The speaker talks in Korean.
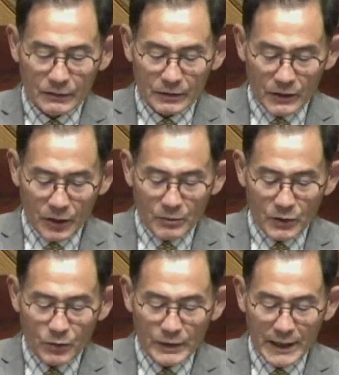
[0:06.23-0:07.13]

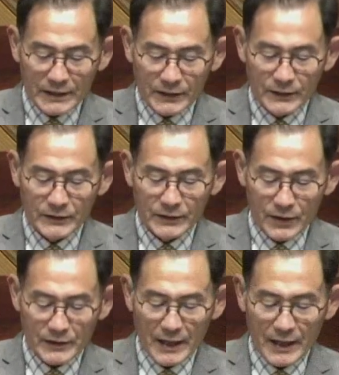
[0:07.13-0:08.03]
그러므로 우리가 들은
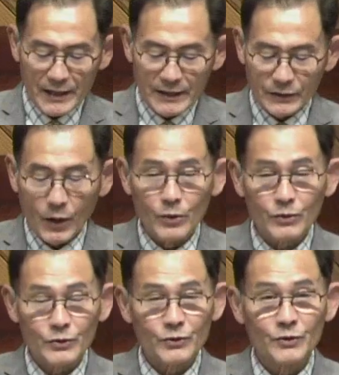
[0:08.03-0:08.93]
것에
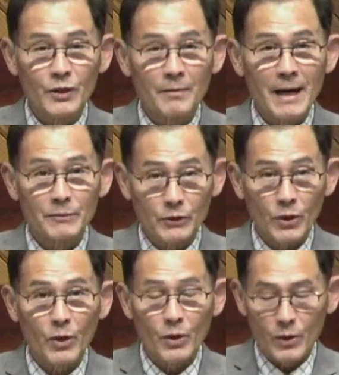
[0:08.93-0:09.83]
더욱
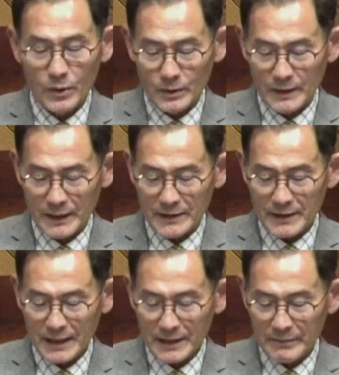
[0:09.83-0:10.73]
유념함으로 이렇게
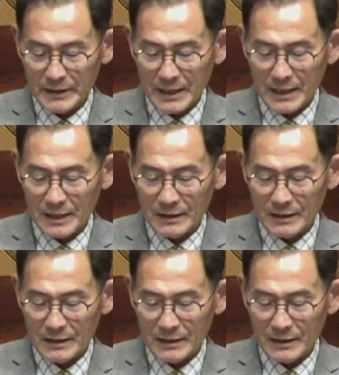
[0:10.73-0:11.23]
시작합니다.